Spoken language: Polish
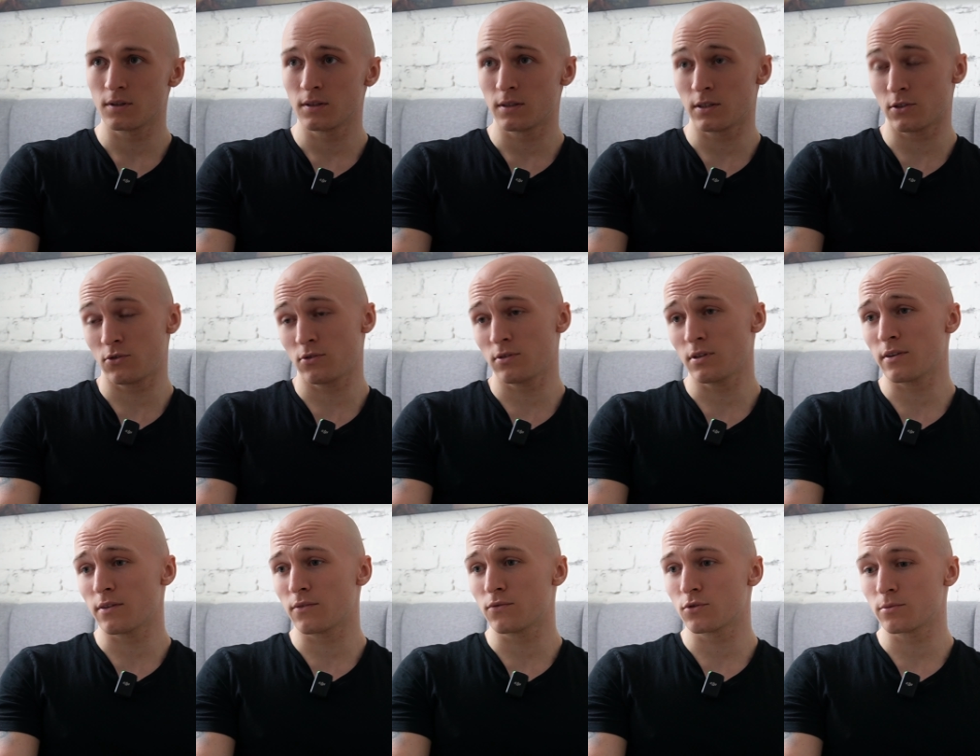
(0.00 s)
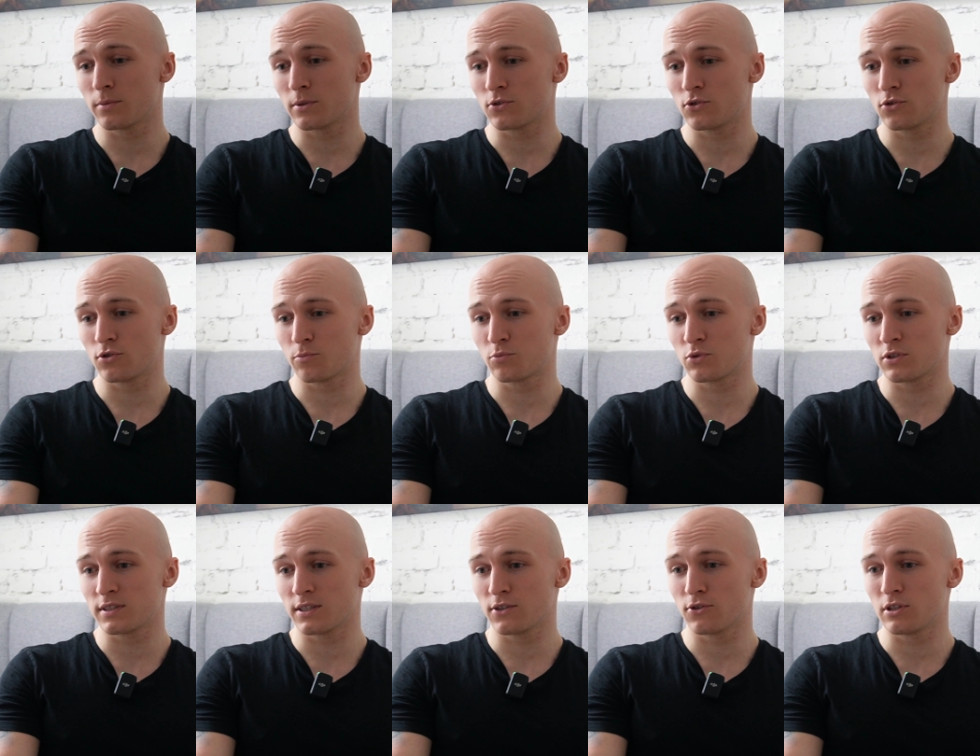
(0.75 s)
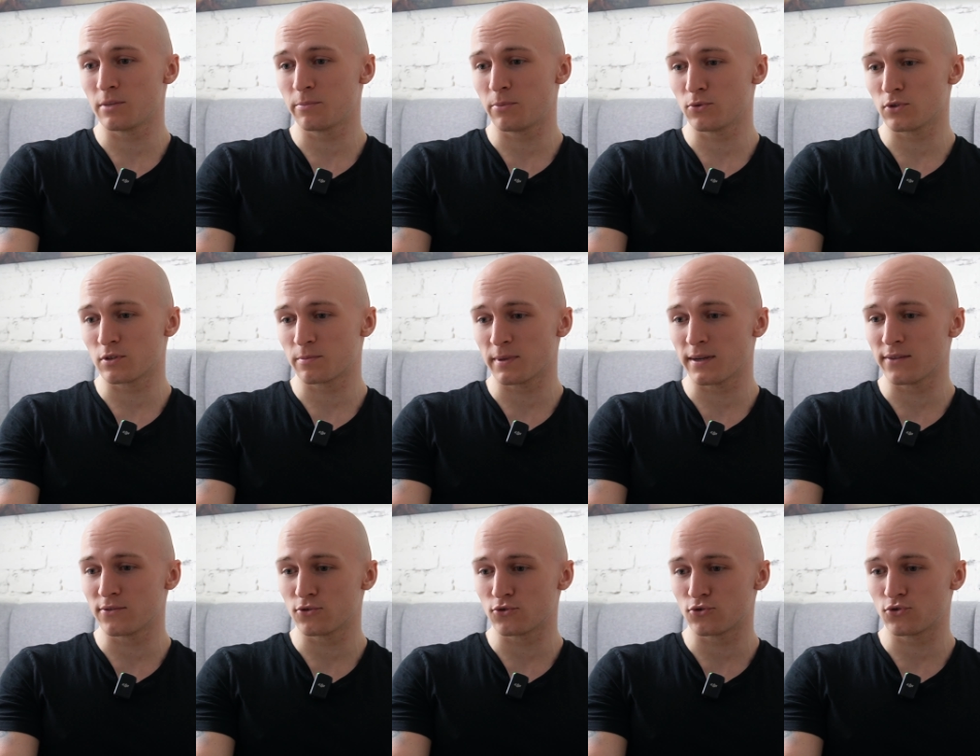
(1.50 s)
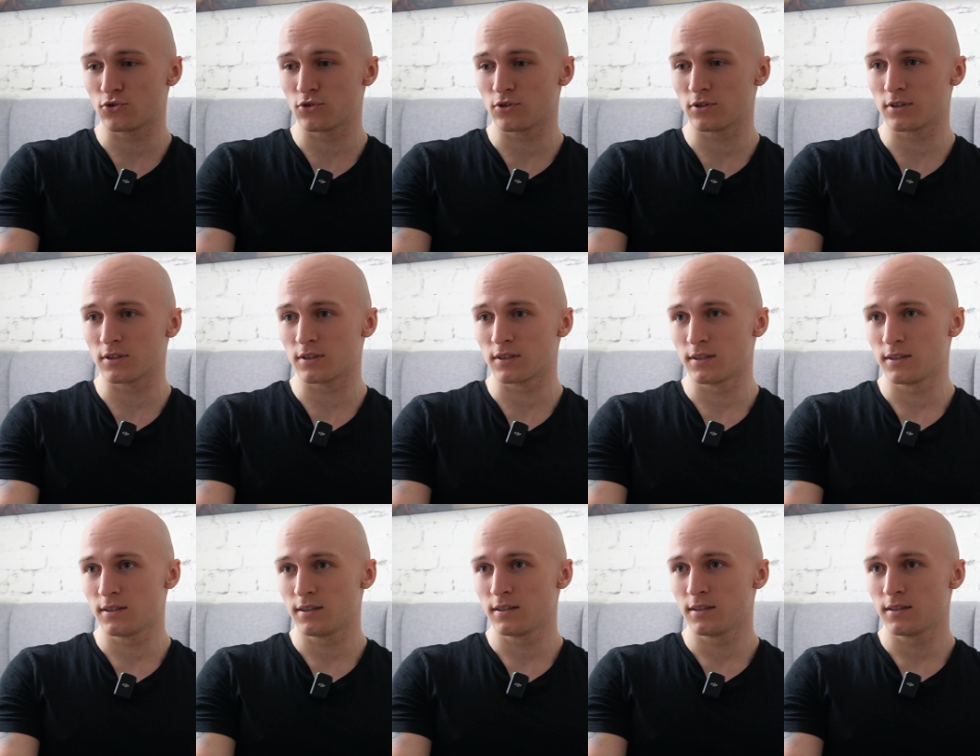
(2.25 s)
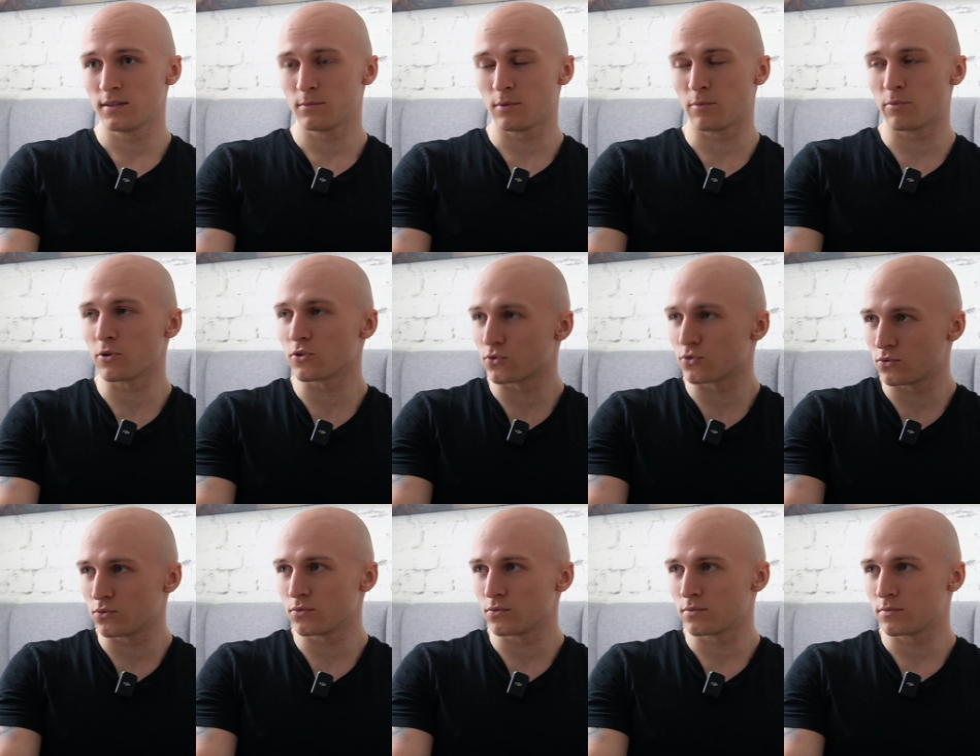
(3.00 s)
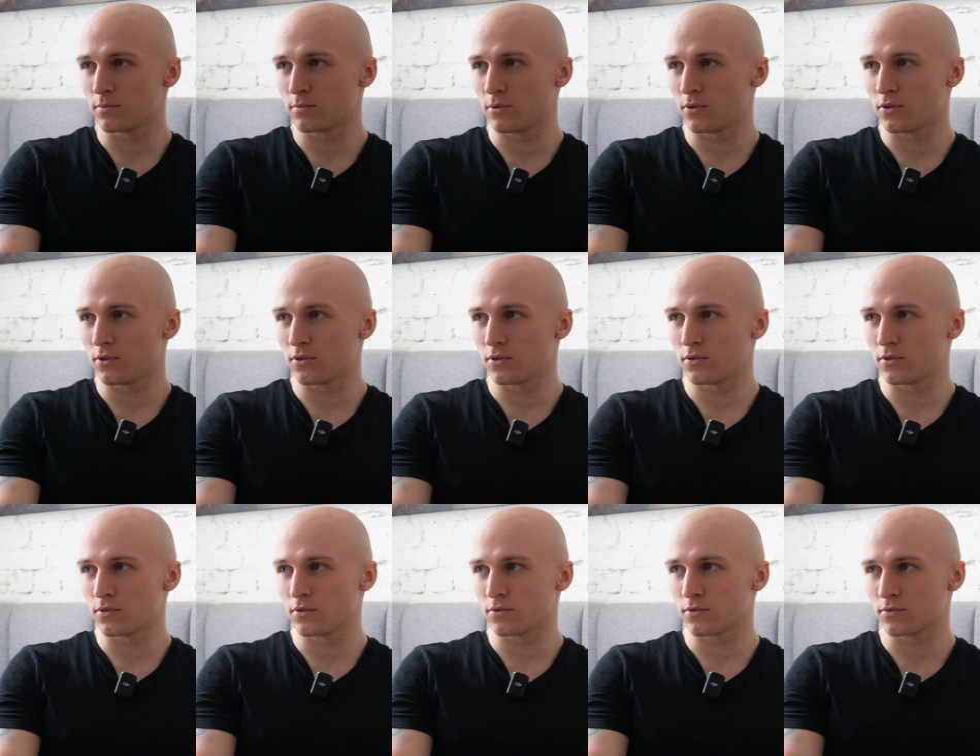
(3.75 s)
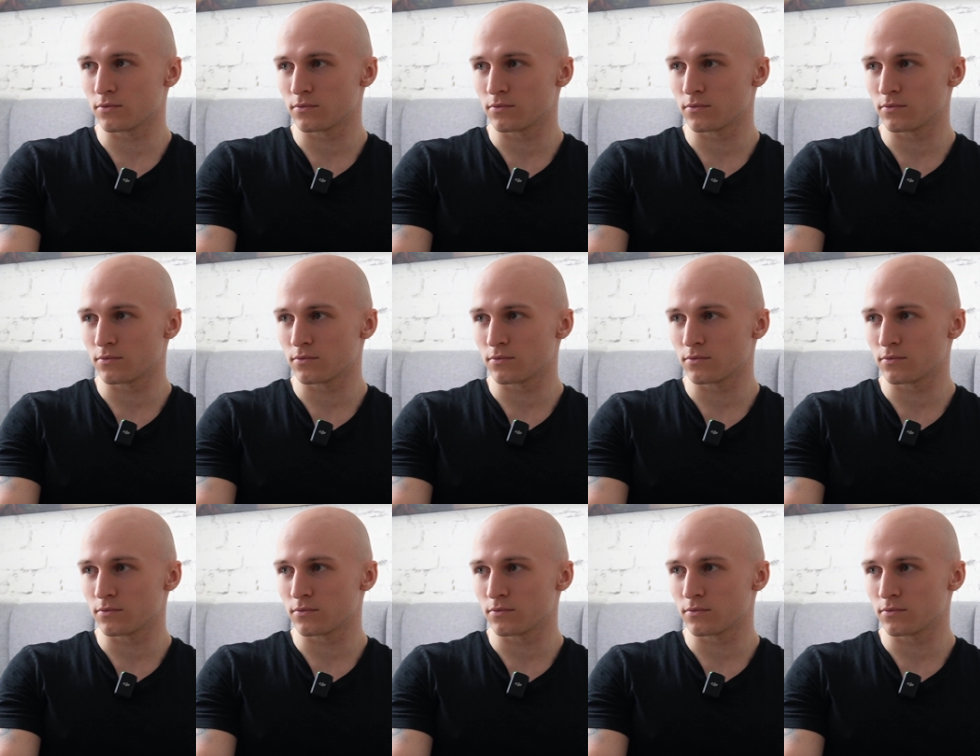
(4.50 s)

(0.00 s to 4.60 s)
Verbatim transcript: Znaczy nie wiem w sumie, czy to przez jego niepełnosprawność, czy po prostu, bo...